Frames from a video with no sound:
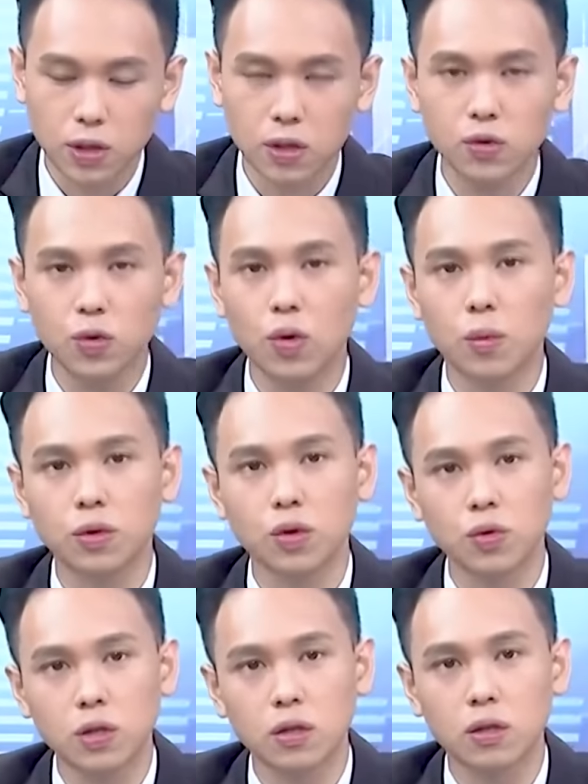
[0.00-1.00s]
深证我们
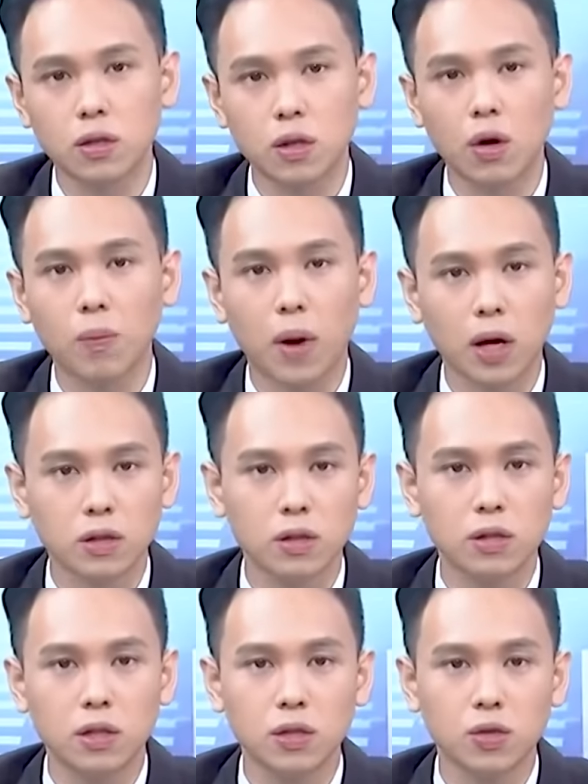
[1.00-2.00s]
出现之后，把
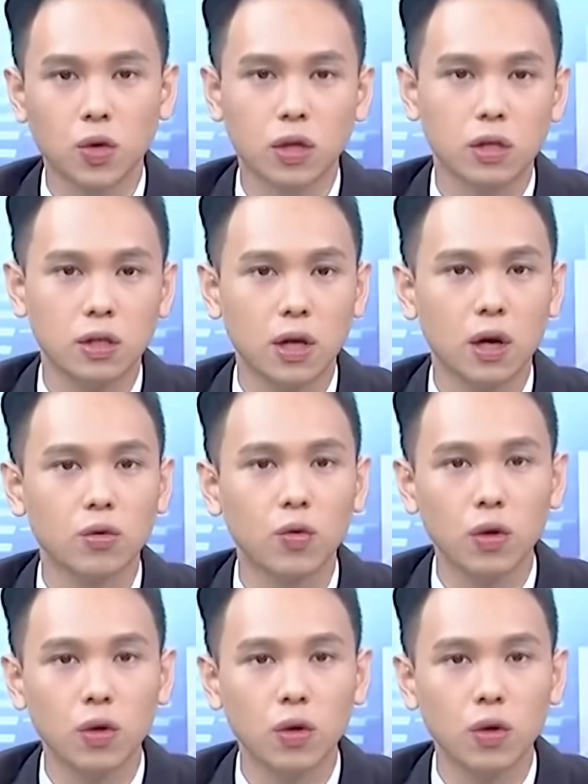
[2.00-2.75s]
资金转移到